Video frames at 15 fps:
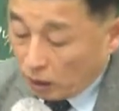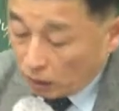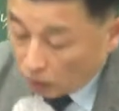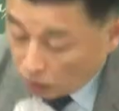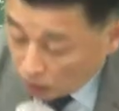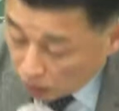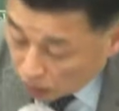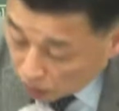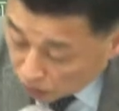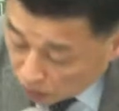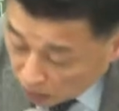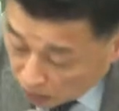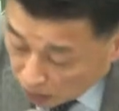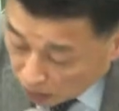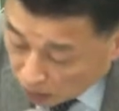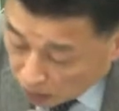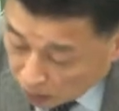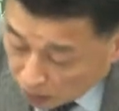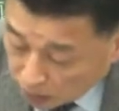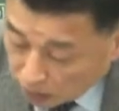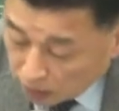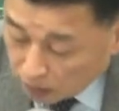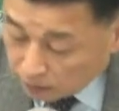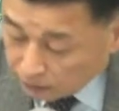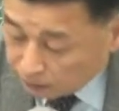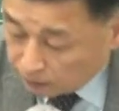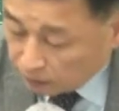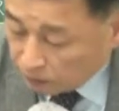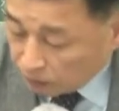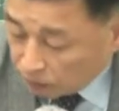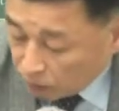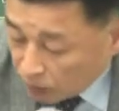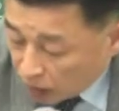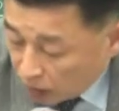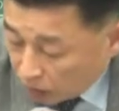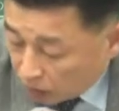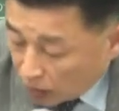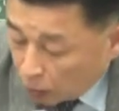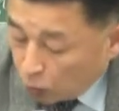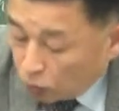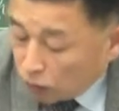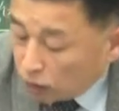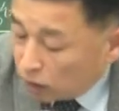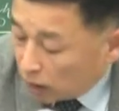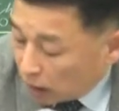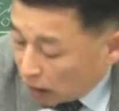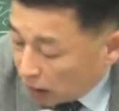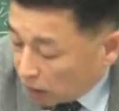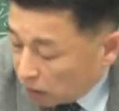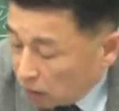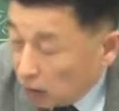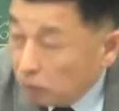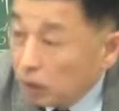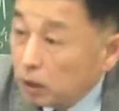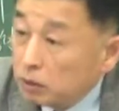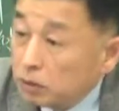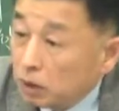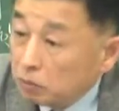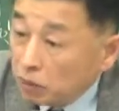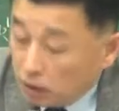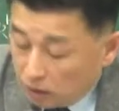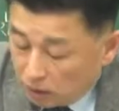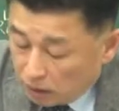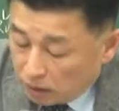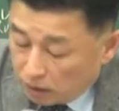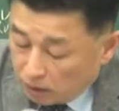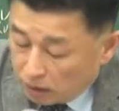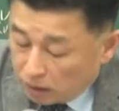거기 여러분들이 그 내용 있잖아요. 223페이지.